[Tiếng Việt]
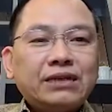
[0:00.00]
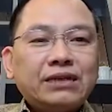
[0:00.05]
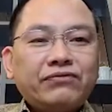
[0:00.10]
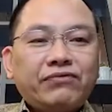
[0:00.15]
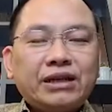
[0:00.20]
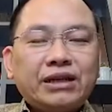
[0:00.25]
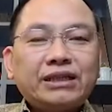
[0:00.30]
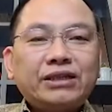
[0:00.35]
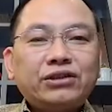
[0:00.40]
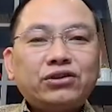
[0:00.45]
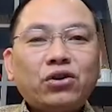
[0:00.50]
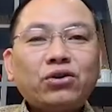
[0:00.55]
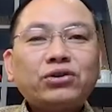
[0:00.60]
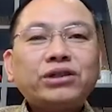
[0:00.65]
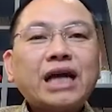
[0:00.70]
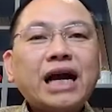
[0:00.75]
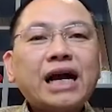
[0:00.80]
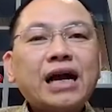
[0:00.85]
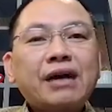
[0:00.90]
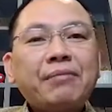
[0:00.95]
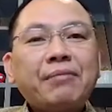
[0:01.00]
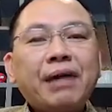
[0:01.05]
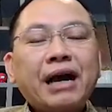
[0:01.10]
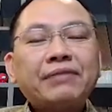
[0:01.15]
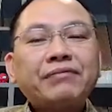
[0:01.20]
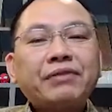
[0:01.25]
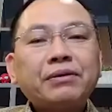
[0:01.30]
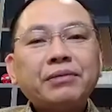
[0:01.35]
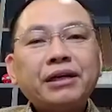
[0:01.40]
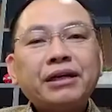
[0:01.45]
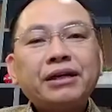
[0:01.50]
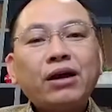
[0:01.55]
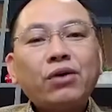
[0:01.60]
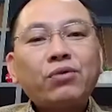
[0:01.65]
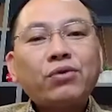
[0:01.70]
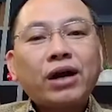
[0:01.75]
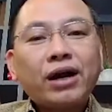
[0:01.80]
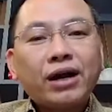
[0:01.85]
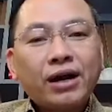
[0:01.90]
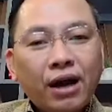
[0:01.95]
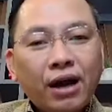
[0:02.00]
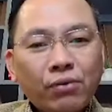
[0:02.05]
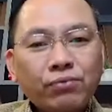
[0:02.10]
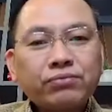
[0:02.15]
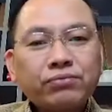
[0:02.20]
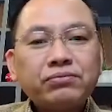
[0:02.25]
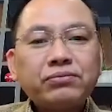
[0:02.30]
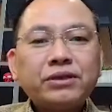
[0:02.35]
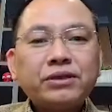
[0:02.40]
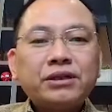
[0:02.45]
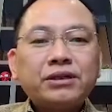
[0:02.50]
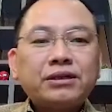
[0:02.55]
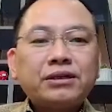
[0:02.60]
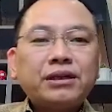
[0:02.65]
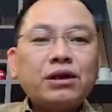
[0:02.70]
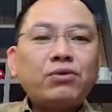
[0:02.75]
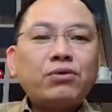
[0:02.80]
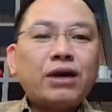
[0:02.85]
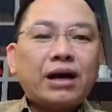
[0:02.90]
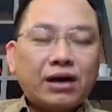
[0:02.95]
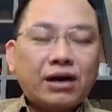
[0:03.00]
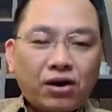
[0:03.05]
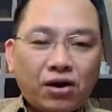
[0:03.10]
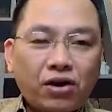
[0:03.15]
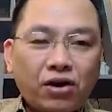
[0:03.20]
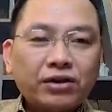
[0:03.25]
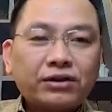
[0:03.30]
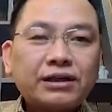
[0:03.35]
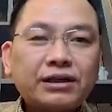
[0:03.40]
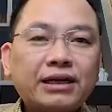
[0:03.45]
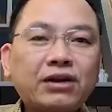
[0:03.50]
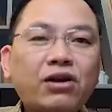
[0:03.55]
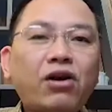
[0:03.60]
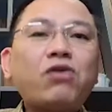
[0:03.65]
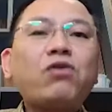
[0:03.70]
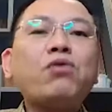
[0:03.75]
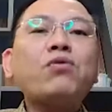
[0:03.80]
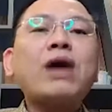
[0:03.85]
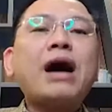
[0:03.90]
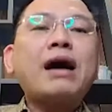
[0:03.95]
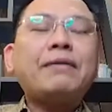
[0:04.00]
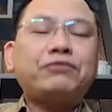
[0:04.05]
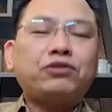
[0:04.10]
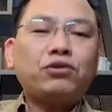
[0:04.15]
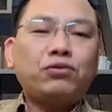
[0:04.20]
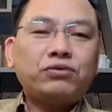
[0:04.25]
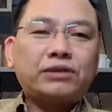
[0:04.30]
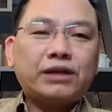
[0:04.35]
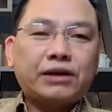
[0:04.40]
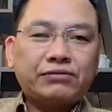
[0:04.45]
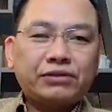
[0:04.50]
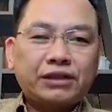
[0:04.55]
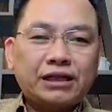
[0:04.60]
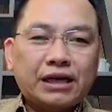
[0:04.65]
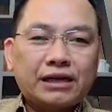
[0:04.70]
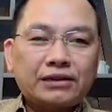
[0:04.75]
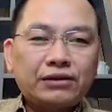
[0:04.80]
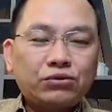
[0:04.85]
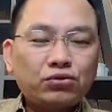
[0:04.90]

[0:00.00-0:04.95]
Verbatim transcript: vậy thì rõ ràng các bạn phải biết đâu là gốc đâu là ngọn cái đó cũng áp dụng trong gì ạ à?